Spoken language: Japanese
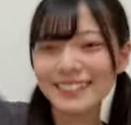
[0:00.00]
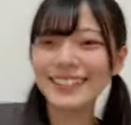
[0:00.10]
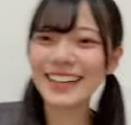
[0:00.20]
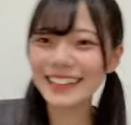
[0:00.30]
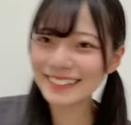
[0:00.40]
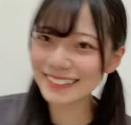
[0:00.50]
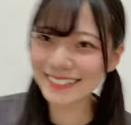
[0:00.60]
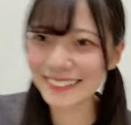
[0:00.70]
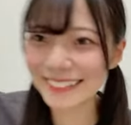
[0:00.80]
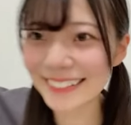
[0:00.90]
わか
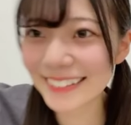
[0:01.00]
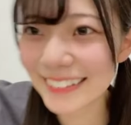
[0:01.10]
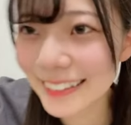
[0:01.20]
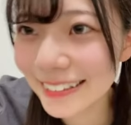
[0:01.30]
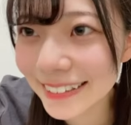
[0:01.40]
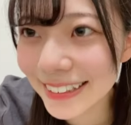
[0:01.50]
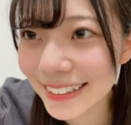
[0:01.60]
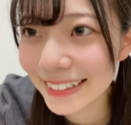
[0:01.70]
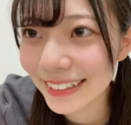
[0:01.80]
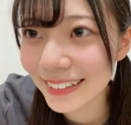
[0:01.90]
る一生好
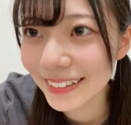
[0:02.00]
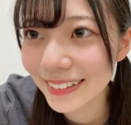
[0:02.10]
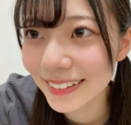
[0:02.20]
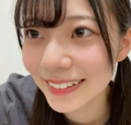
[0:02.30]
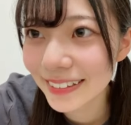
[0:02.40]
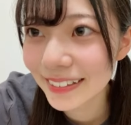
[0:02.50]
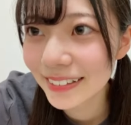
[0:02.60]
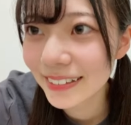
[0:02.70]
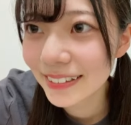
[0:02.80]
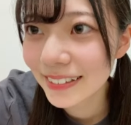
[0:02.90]
きなところ
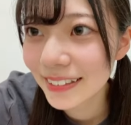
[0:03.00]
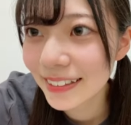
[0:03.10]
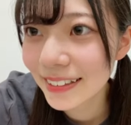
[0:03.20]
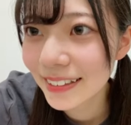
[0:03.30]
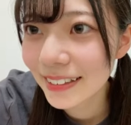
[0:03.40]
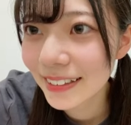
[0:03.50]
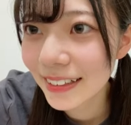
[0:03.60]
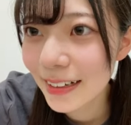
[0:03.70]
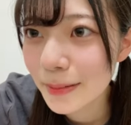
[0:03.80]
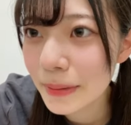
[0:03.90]

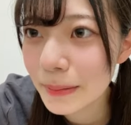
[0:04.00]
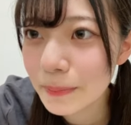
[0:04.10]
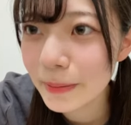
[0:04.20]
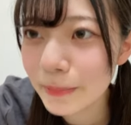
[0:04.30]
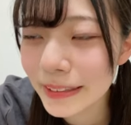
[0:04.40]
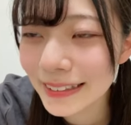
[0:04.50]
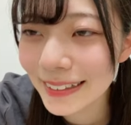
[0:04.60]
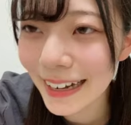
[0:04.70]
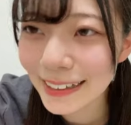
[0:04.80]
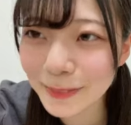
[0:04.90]
ピッピッピーそ
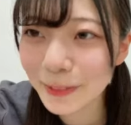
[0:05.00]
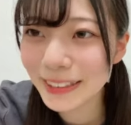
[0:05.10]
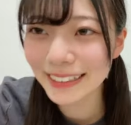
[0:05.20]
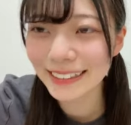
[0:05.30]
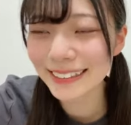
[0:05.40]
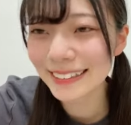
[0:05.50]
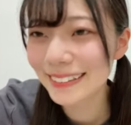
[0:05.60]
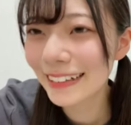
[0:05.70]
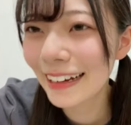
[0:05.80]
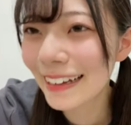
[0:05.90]
れアイピさんですよ